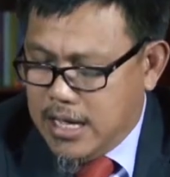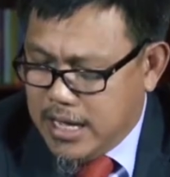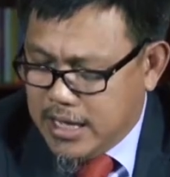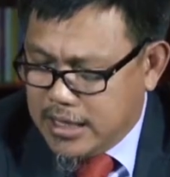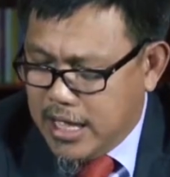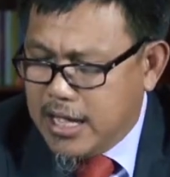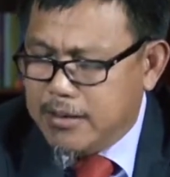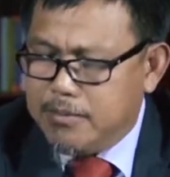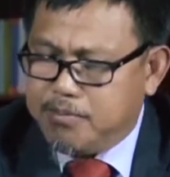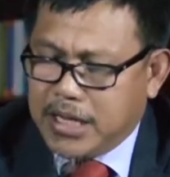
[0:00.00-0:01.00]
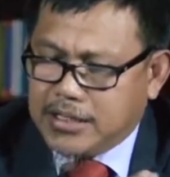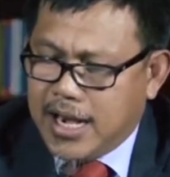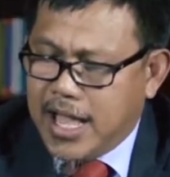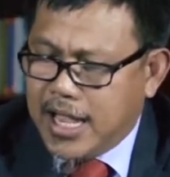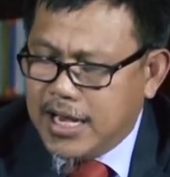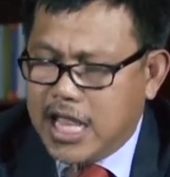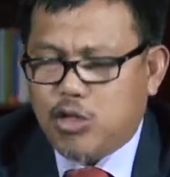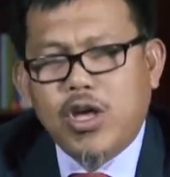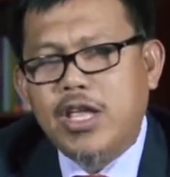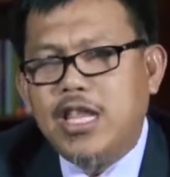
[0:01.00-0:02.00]
At ang pagtalakay
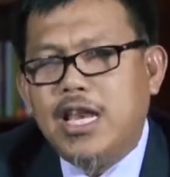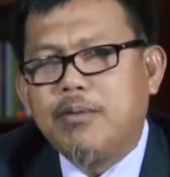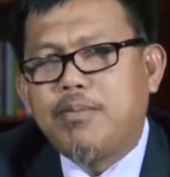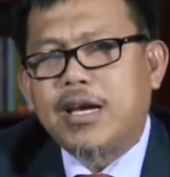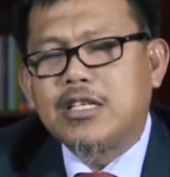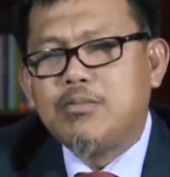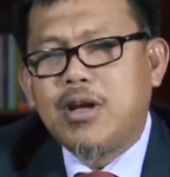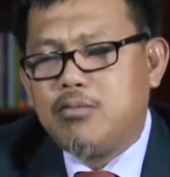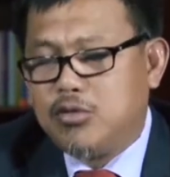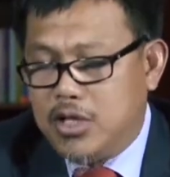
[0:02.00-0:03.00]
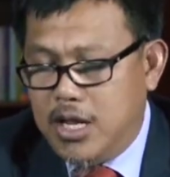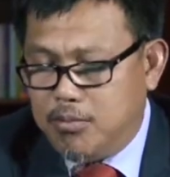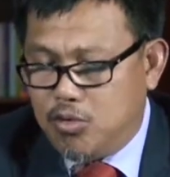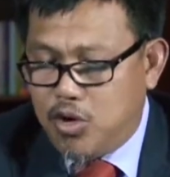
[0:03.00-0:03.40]
nito hindi lang para sa mga Muslim,